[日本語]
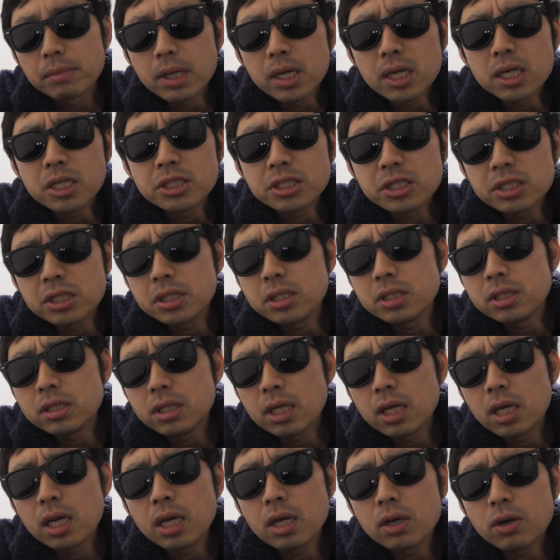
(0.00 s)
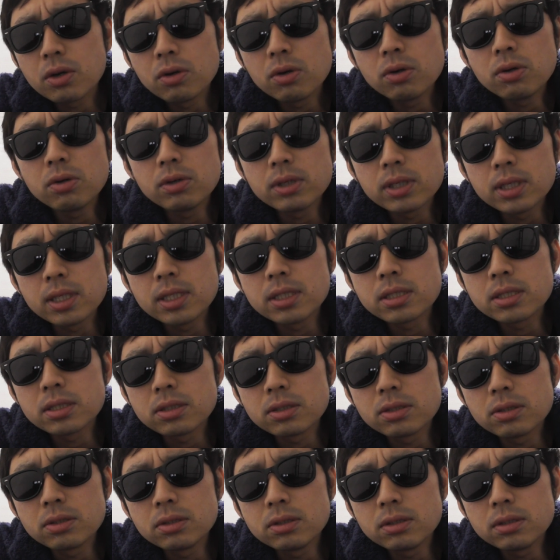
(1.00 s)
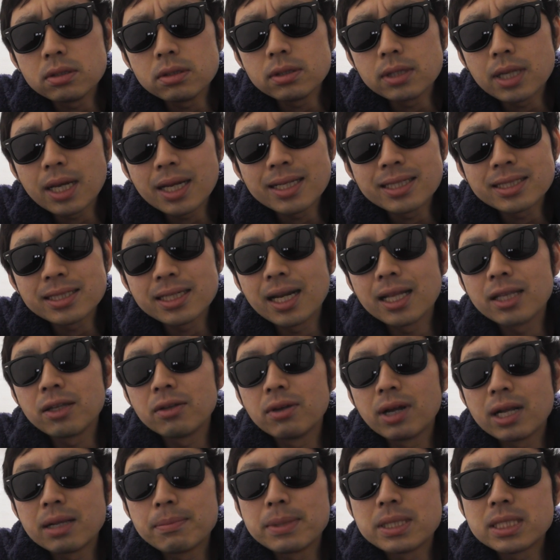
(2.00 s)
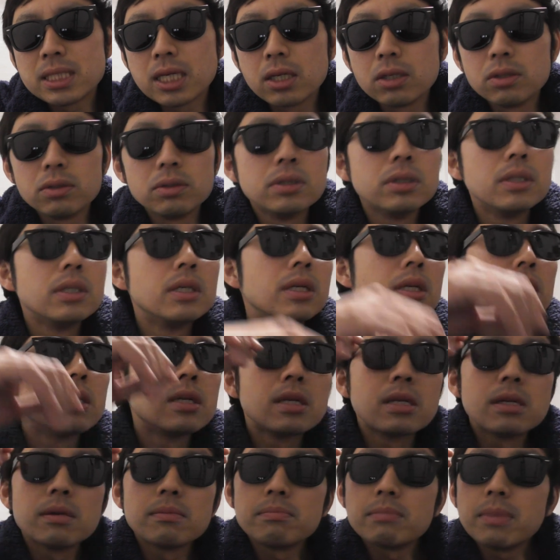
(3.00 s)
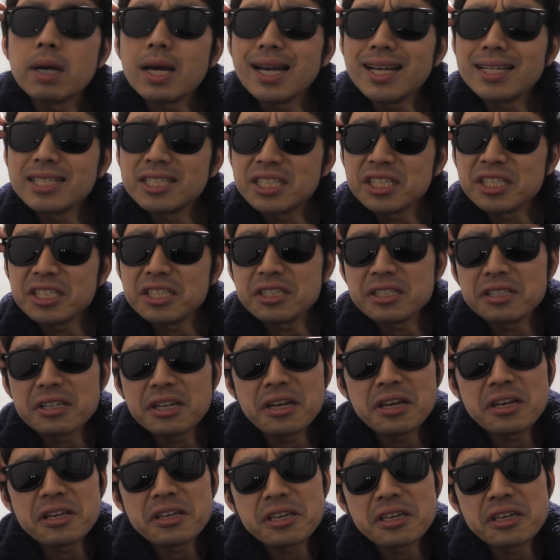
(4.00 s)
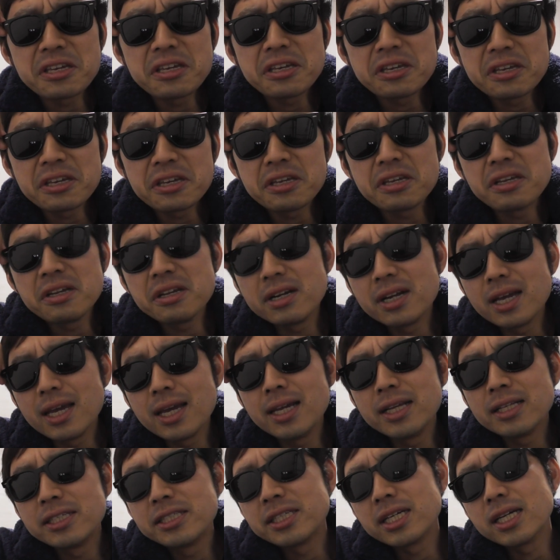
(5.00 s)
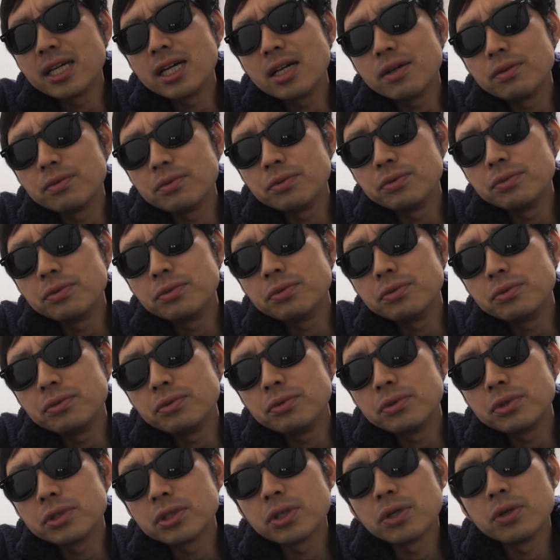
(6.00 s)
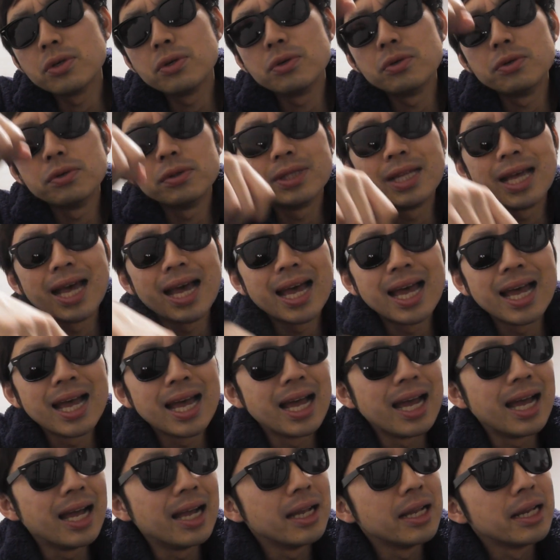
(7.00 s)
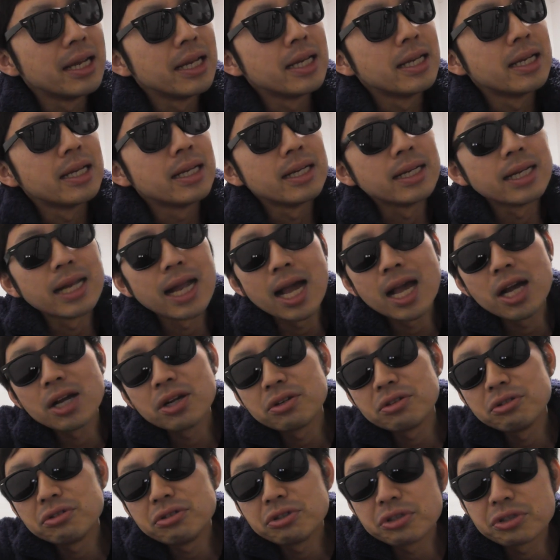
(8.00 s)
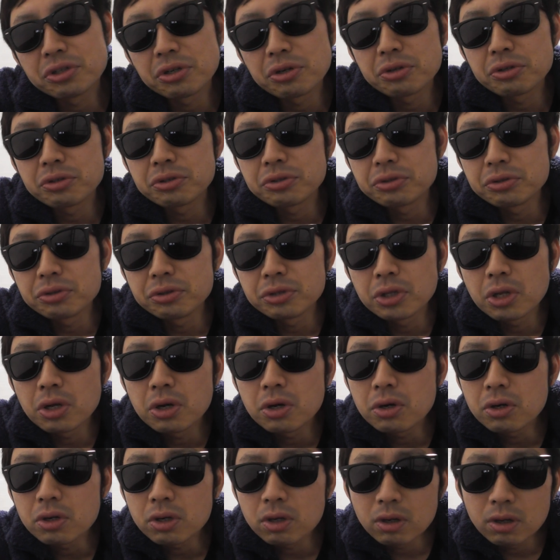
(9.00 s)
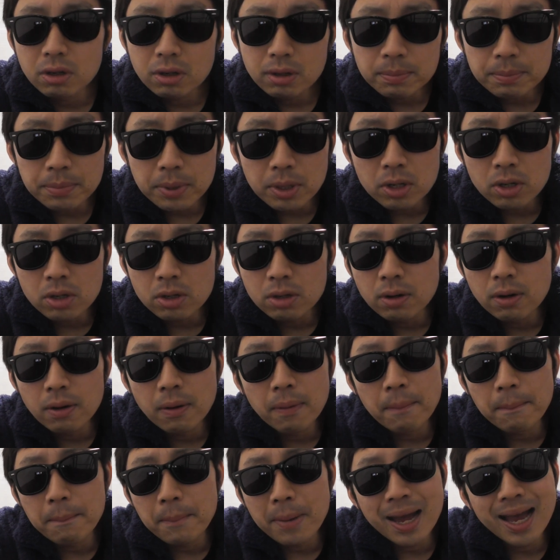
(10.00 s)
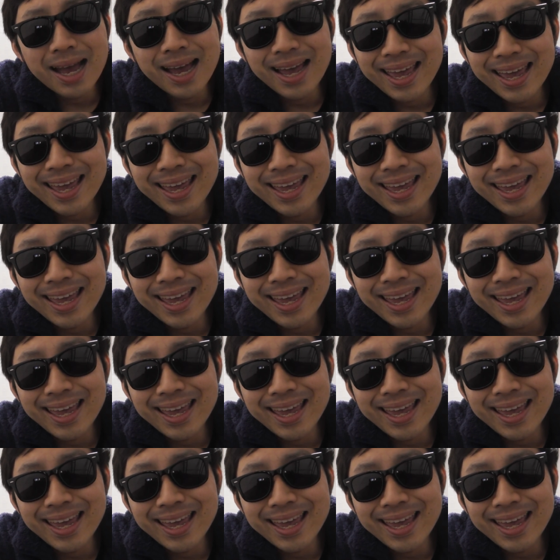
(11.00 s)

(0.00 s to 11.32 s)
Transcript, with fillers: マジで恋するなんちゃらっていうのありますけど、マジで切れちゃうそうな約束の5秒前。